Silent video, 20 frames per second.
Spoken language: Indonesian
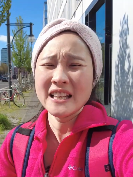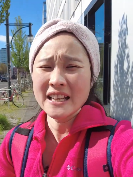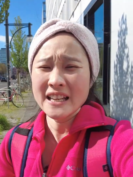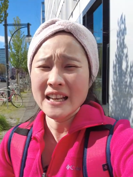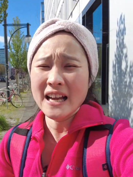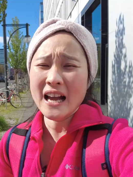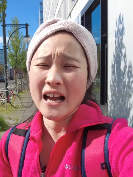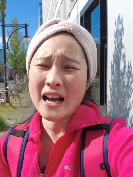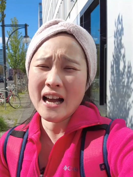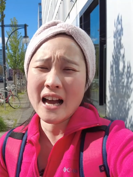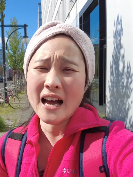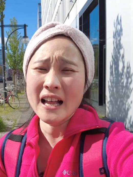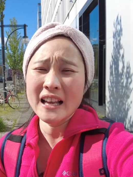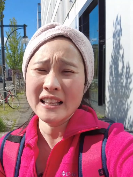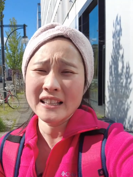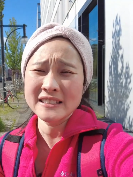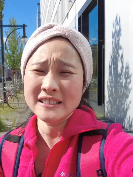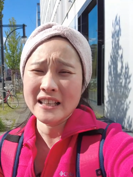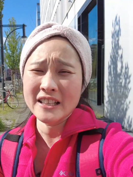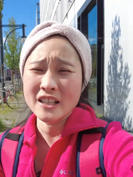di
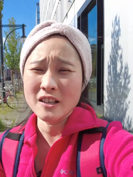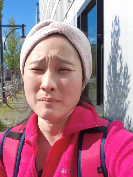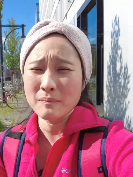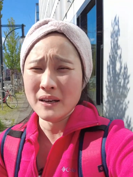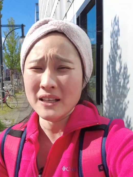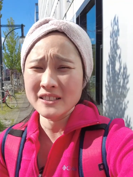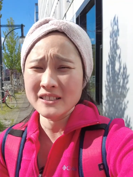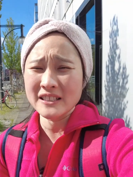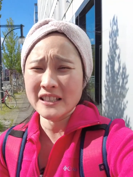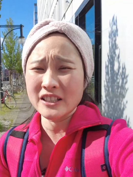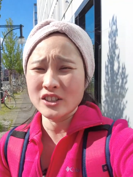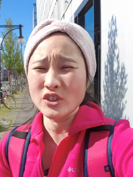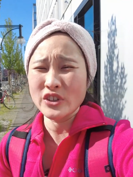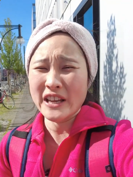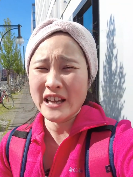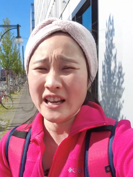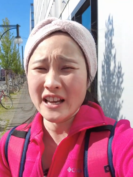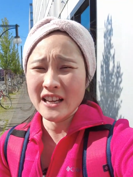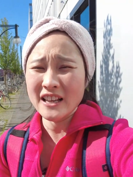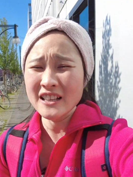Alexanderplatz gitu
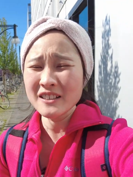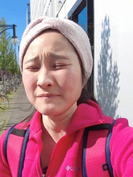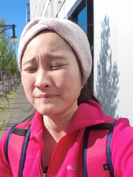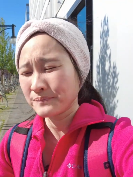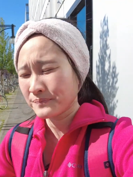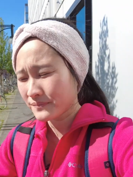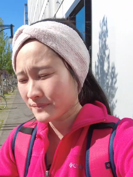ya.